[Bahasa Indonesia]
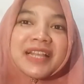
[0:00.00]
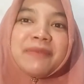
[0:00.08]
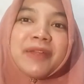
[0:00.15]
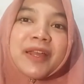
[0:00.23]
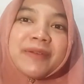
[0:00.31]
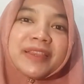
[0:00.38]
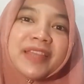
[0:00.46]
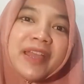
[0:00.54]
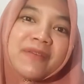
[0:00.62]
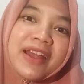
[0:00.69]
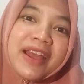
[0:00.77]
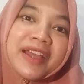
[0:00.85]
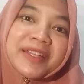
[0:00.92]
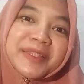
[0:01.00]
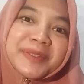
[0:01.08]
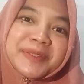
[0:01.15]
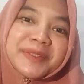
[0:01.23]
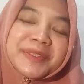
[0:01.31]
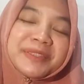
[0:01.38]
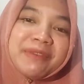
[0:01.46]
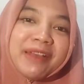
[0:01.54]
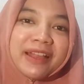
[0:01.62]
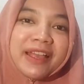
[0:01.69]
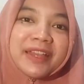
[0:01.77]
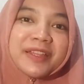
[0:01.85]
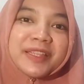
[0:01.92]
Assalamualaikum warahmatullahi wabarakatuh Baik
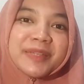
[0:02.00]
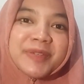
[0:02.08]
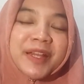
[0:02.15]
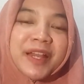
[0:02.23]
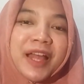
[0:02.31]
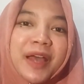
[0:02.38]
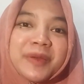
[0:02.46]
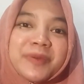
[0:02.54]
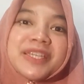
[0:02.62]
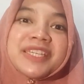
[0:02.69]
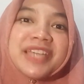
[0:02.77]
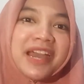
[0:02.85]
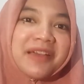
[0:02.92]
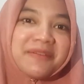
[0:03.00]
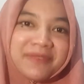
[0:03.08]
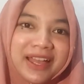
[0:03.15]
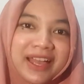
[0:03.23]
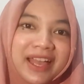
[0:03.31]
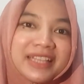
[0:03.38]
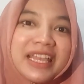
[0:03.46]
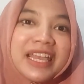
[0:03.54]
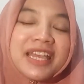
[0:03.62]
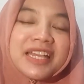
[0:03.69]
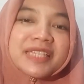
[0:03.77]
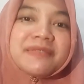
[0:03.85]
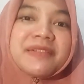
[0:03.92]
lagi di YouTube channel aku Wici Ahmad
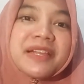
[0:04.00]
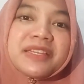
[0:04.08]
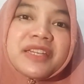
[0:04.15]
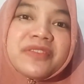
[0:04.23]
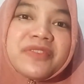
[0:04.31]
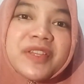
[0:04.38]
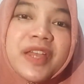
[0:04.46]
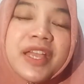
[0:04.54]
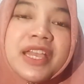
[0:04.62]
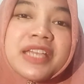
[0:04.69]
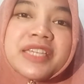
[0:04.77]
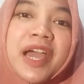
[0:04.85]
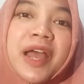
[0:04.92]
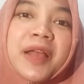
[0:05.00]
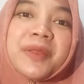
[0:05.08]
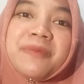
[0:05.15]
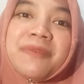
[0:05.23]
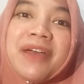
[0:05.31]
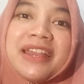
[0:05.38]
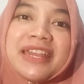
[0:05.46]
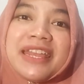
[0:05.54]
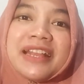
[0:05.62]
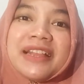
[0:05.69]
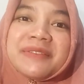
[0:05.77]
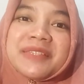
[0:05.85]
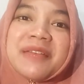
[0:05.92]
Sebelum lanjut ke videonya jangan lupa di
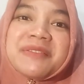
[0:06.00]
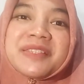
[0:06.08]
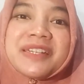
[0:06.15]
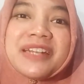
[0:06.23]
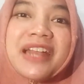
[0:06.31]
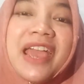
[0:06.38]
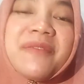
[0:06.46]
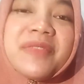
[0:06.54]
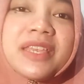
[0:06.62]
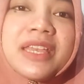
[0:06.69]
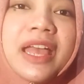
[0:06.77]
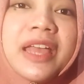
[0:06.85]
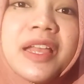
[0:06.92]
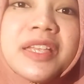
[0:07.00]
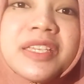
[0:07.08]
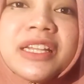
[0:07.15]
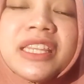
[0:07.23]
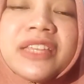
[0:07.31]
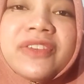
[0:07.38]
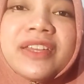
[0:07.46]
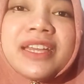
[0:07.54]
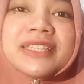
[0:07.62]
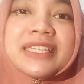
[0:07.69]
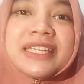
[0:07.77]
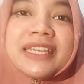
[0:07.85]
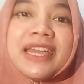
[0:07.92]
klik subscribe Dinyalain lonceng
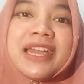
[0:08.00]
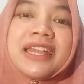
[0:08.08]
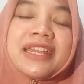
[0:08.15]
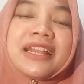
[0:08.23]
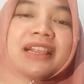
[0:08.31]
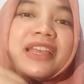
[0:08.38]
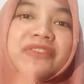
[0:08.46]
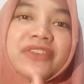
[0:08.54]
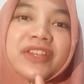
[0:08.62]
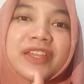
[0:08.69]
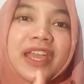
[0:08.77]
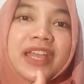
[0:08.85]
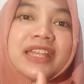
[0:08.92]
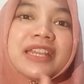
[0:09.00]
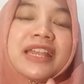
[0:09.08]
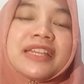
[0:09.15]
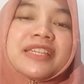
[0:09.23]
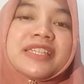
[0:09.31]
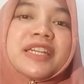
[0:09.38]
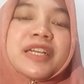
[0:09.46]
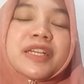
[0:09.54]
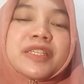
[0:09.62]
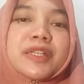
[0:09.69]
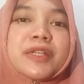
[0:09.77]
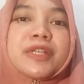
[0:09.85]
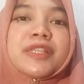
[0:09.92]
notifikasinya Di like video ini dan di share ke
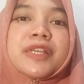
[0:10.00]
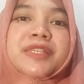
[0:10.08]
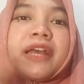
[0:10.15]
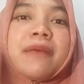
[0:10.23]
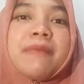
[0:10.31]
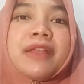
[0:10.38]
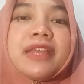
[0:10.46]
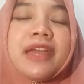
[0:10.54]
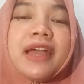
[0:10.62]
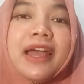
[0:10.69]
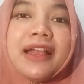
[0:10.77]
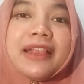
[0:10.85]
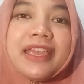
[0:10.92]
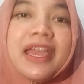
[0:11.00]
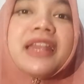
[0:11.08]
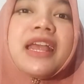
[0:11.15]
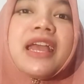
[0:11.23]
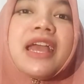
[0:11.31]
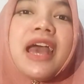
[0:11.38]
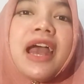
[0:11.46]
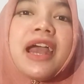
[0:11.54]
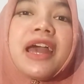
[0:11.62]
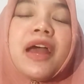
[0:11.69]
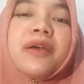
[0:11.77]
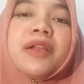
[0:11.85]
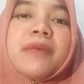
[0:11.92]
seluruh sosial media kalian
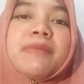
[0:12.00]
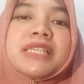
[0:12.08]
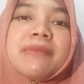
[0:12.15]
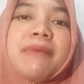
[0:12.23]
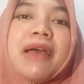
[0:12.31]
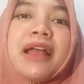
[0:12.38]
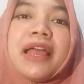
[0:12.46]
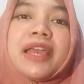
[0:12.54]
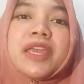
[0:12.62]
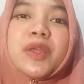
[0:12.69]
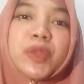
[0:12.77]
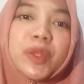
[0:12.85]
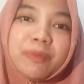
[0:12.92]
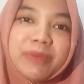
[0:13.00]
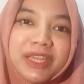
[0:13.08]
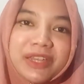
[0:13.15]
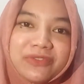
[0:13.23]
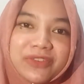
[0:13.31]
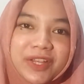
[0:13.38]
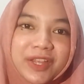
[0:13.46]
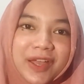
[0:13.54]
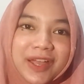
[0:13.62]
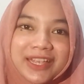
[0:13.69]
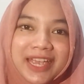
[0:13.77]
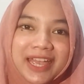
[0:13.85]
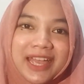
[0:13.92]
Agar aku lebih semangat lagi untuk bikin
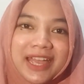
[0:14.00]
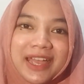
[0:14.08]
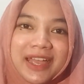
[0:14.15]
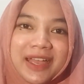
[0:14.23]
videonya